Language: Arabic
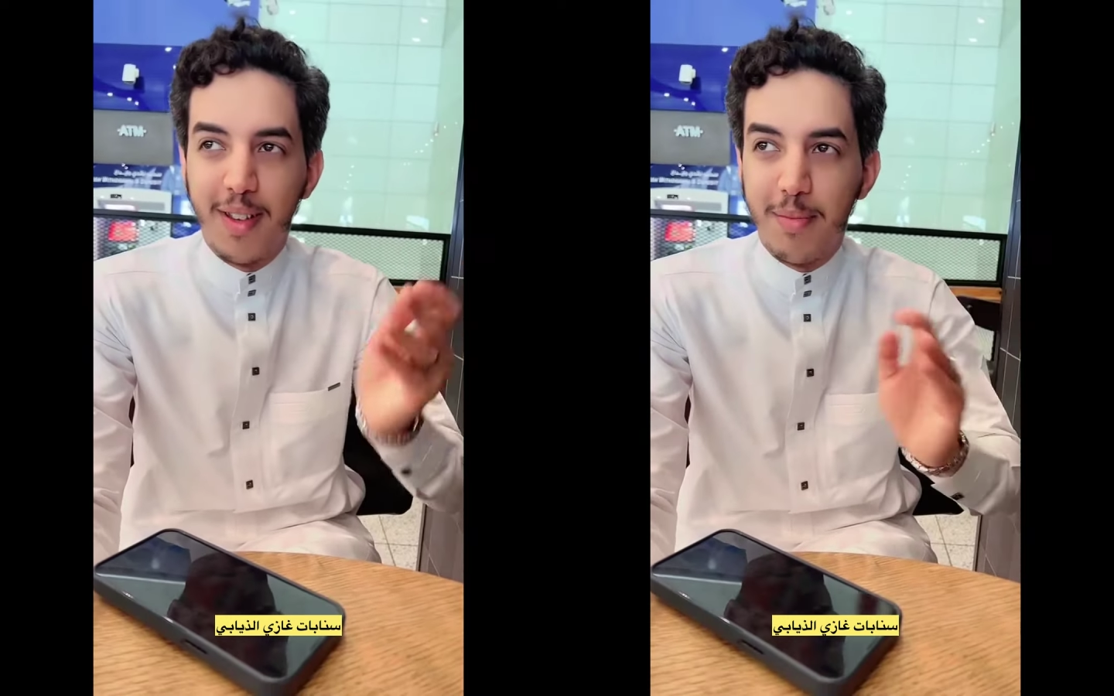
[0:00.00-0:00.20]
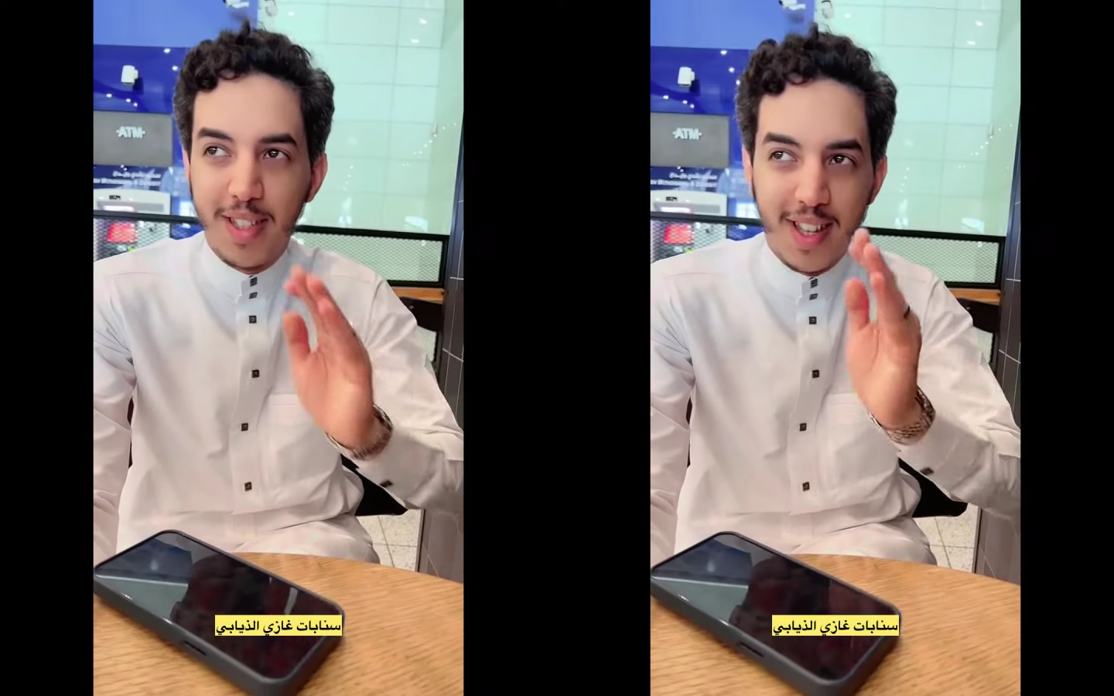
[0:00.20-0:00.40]

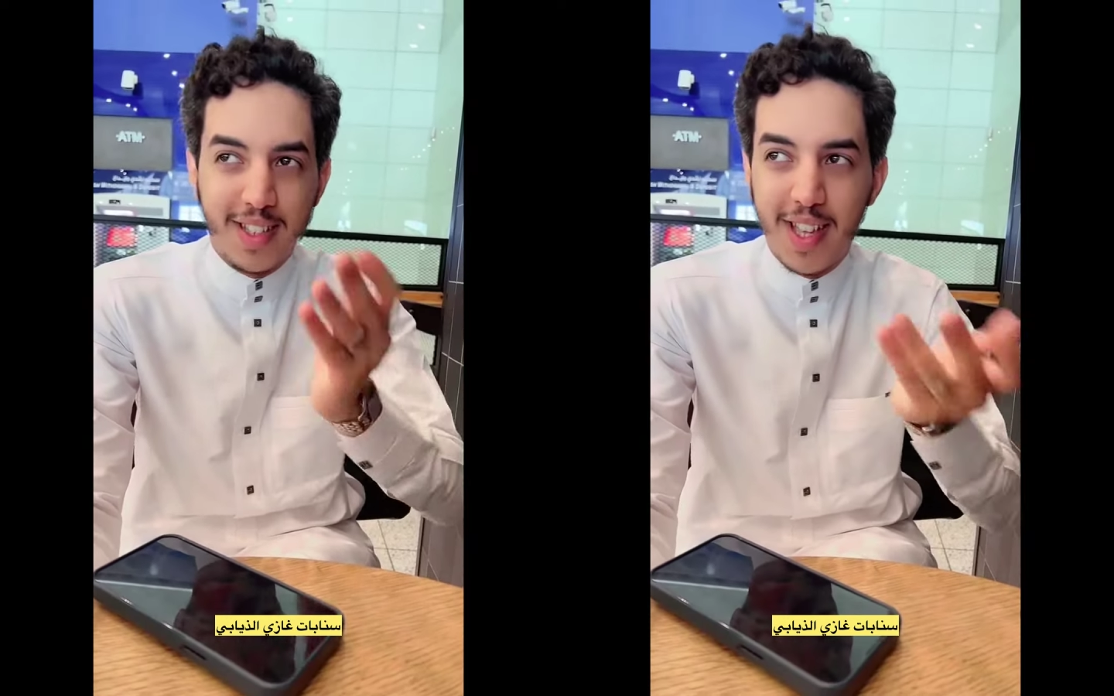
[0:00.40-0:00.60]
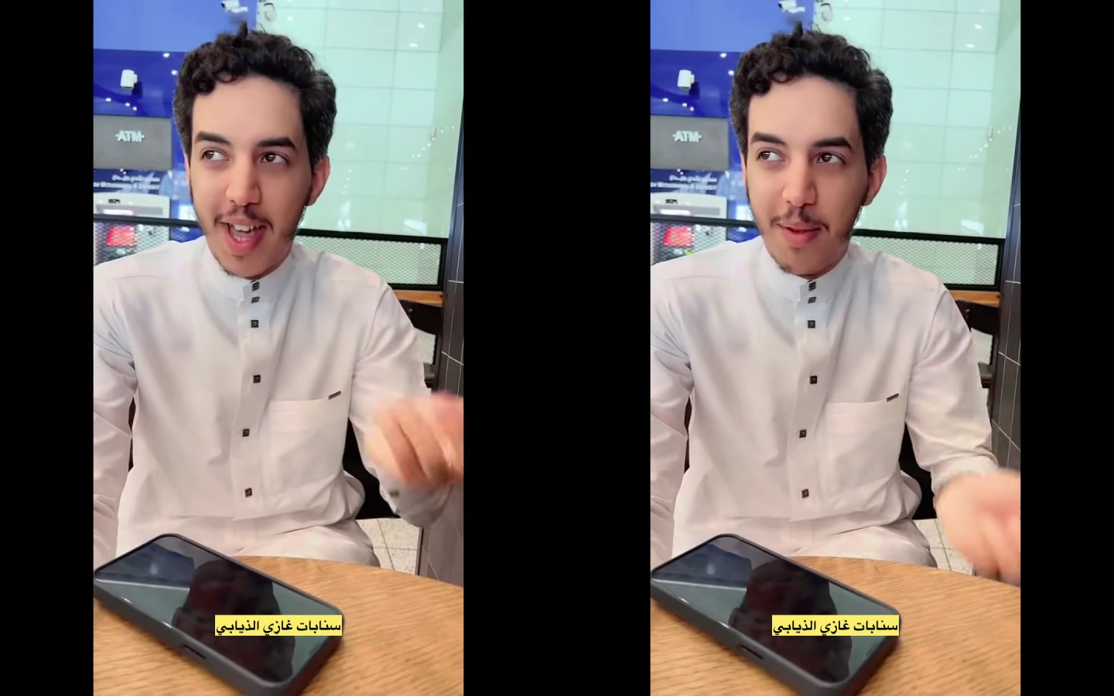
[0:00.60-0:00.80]
ما ادري ليش
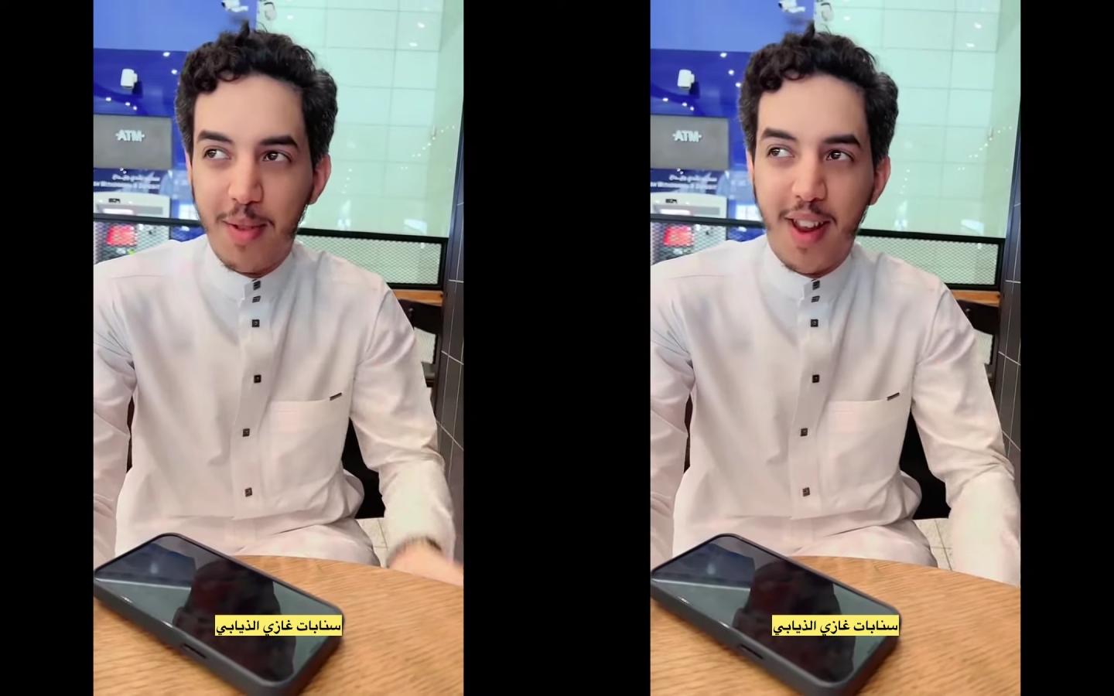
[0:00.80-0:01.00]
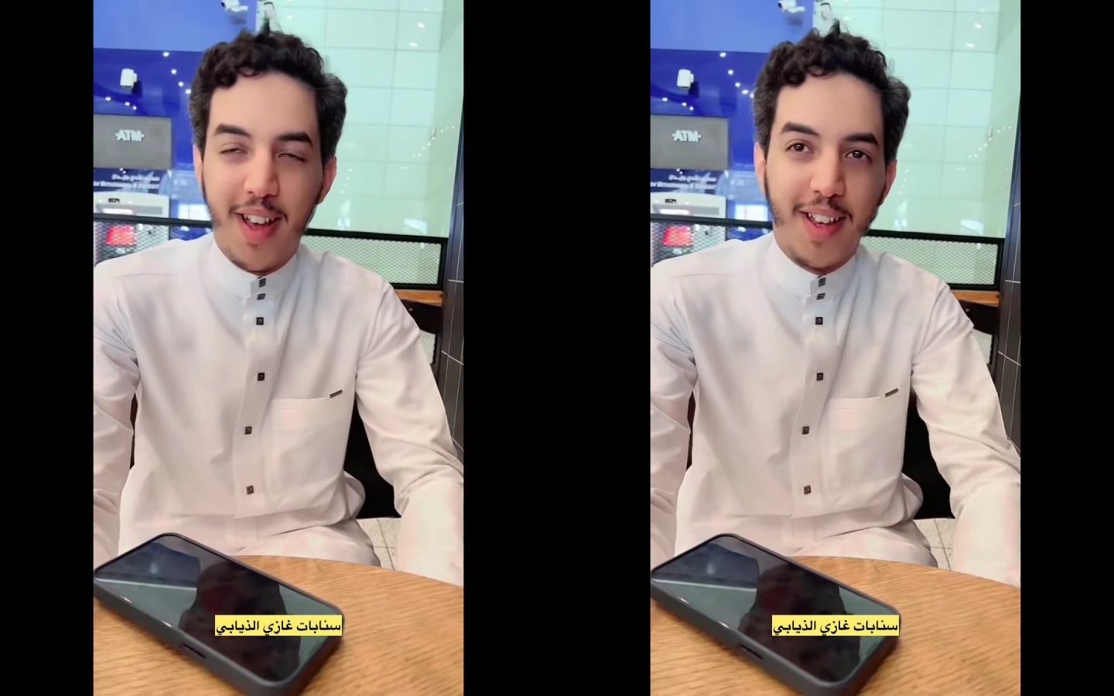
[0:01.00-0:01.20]
ساير من
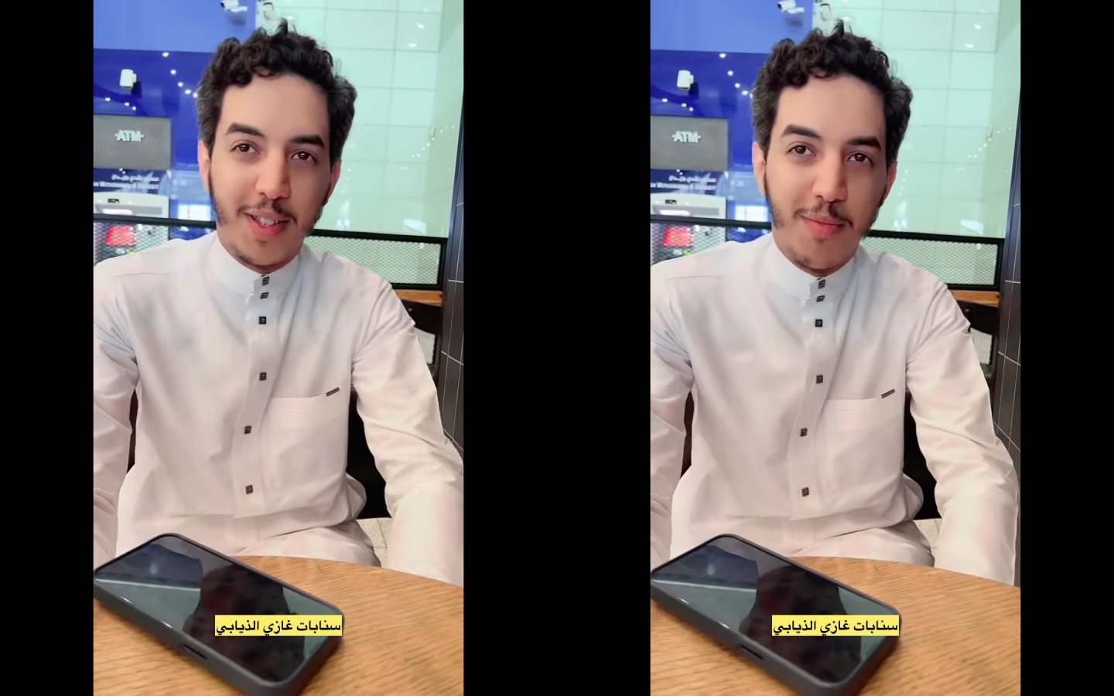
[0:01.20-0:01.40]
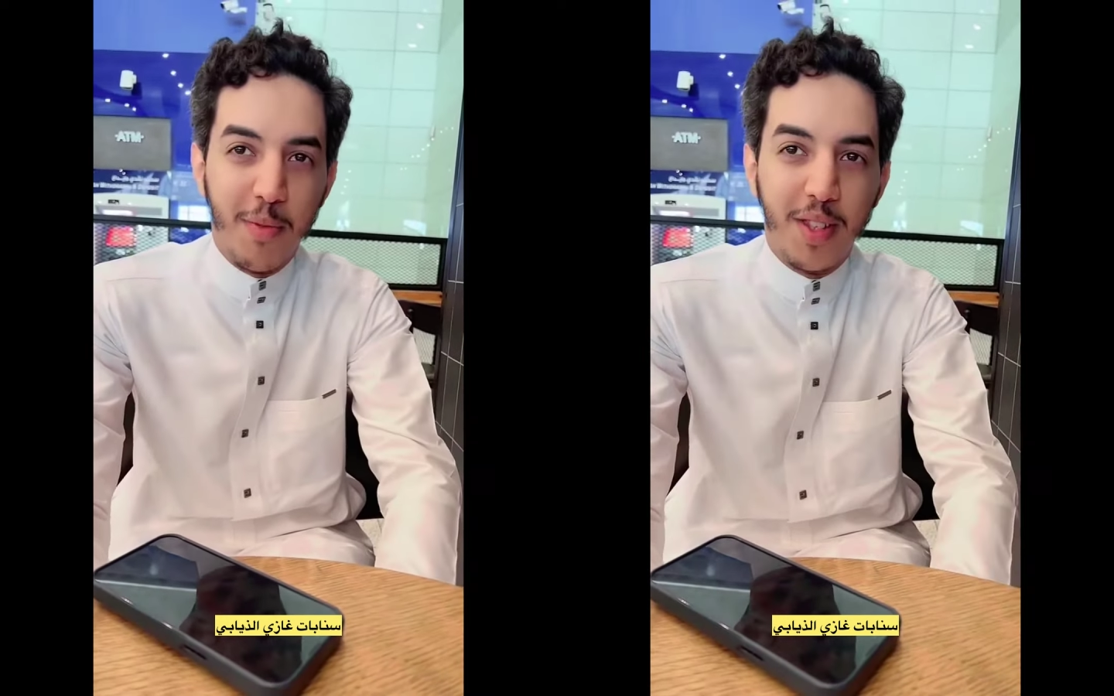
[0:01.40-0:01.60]
العاصمه ومن